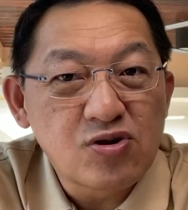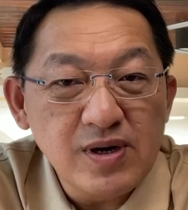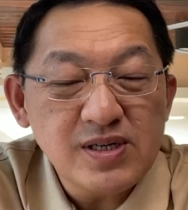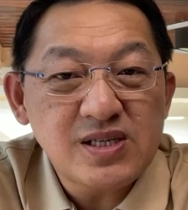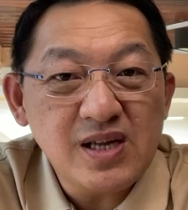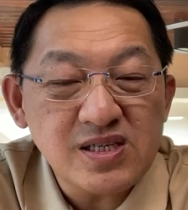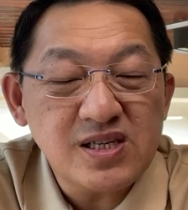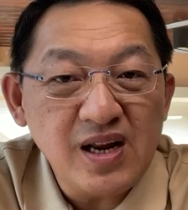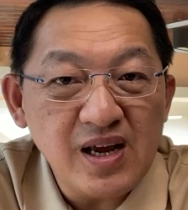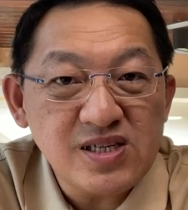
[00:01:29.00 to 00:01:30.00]
tourist
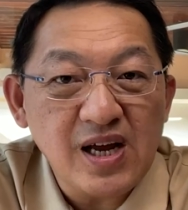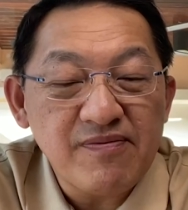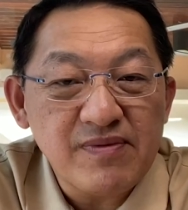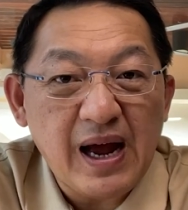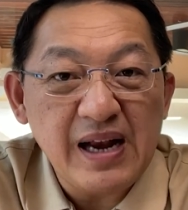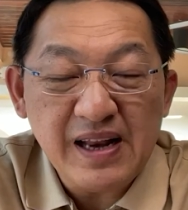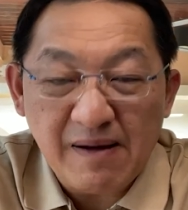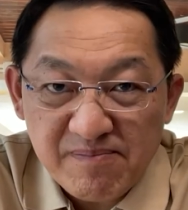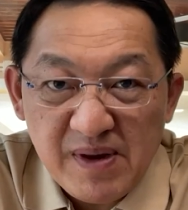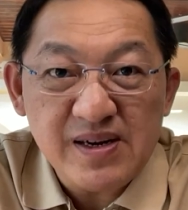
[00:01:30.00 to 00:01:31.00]
destination อัน
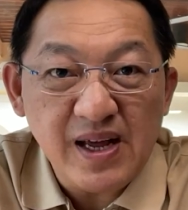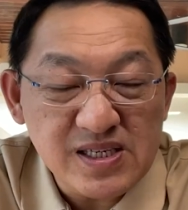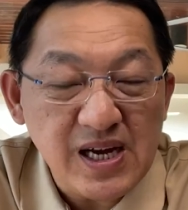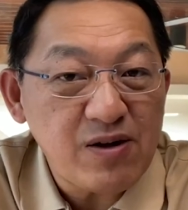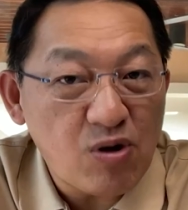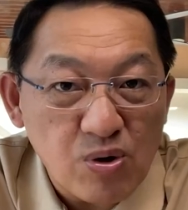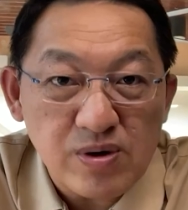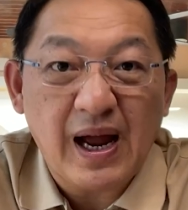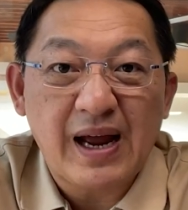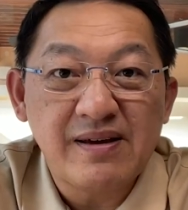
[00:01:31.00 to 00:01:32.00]
ดับหนึ่งในใจของค
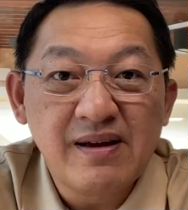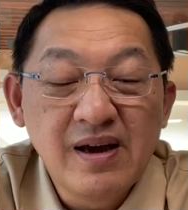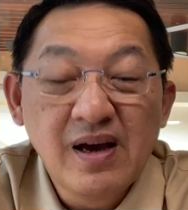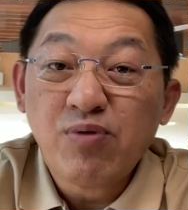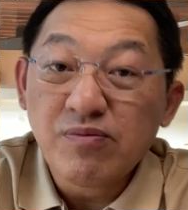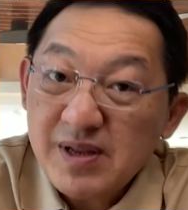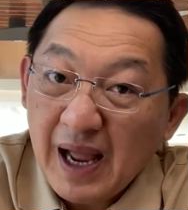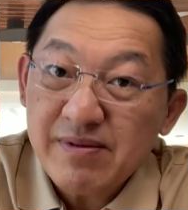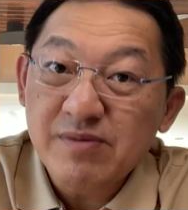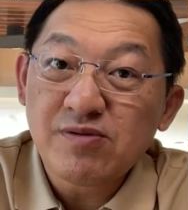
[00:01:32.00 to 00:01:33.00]
นไทย ผมถึง
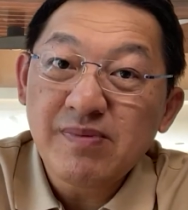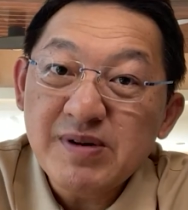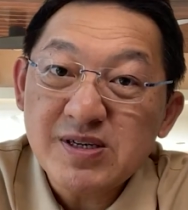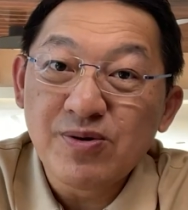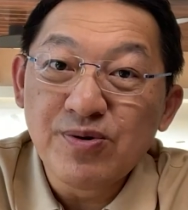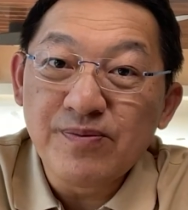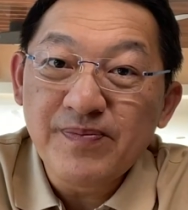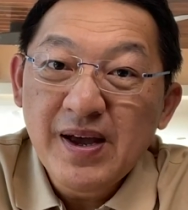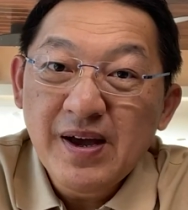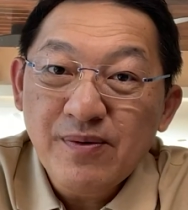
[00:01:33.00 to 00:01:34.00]
ถามท่านผู้ชมไปเมื่อสักครู่
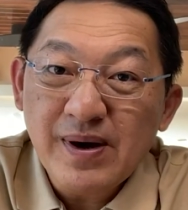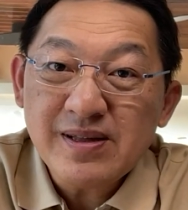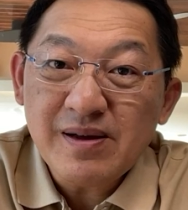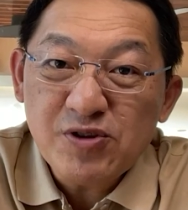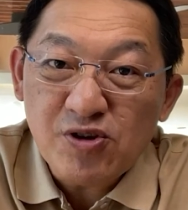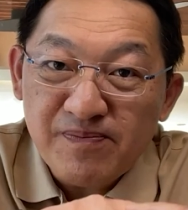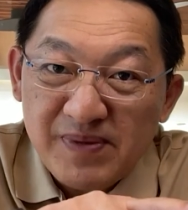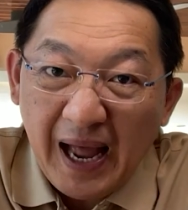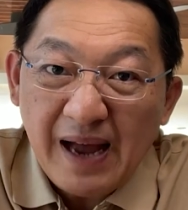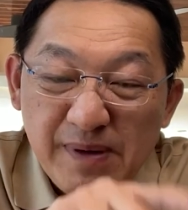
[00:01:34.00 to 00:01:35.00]
ว่าถ้าท่านผู้ชม
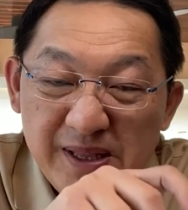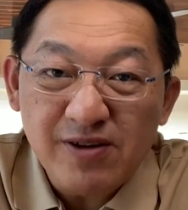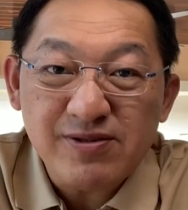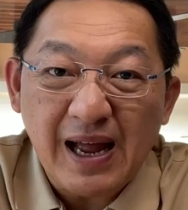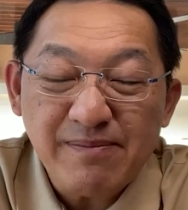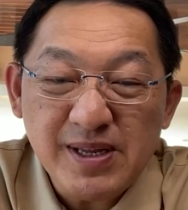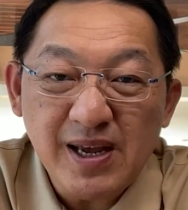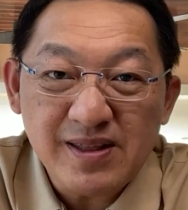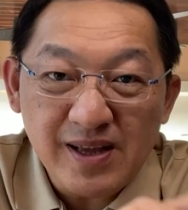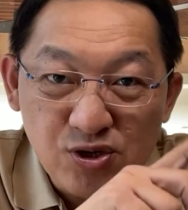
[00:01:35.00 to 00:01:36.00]
อยากไปเที่ยวต่างประเท
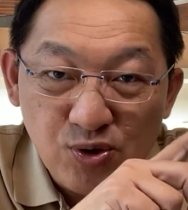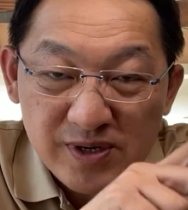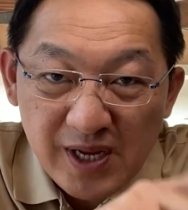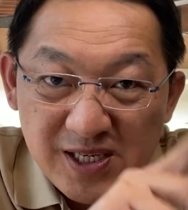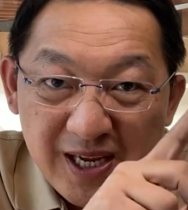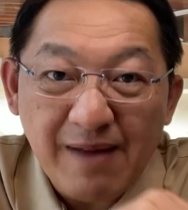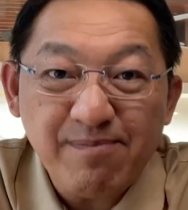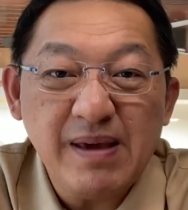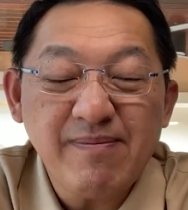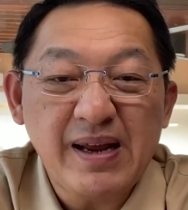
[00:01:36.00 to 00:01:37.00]
ศในช่วงเทศกาล
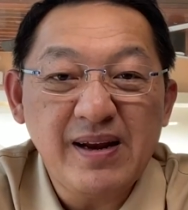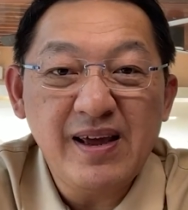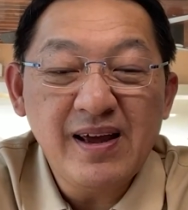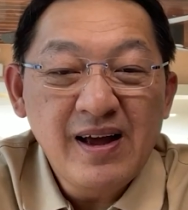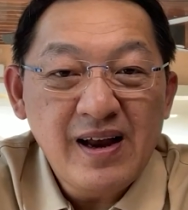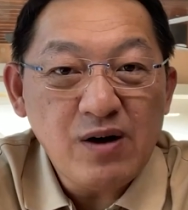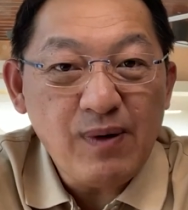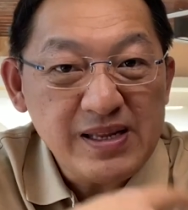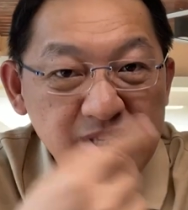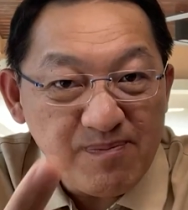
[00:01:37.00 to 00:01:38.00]
ปีใหม่นี้ ระ
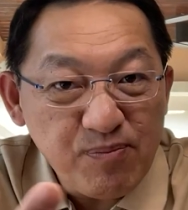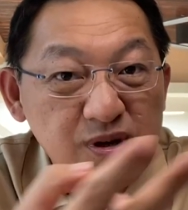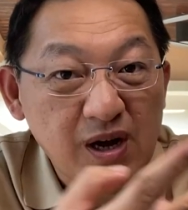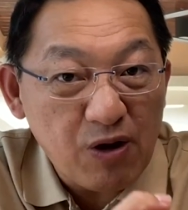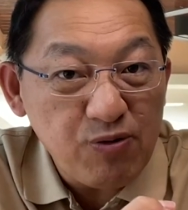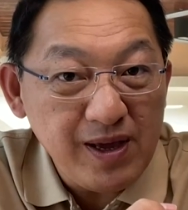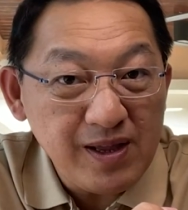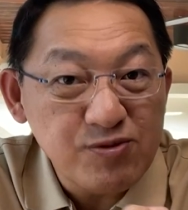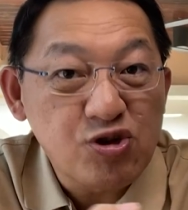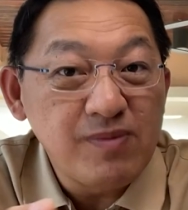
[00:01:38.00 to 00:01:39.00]
หว่างญี่ปุ่นกับเกาหลี
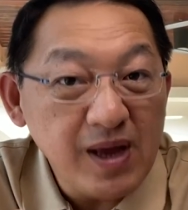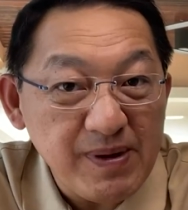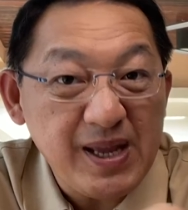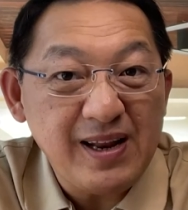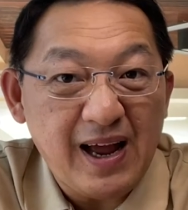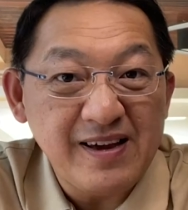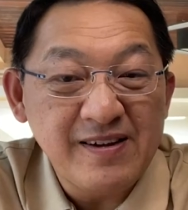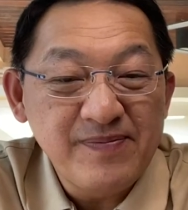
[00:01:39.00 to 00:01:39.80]
ท่านผู้ชมเลือกประเทศไหน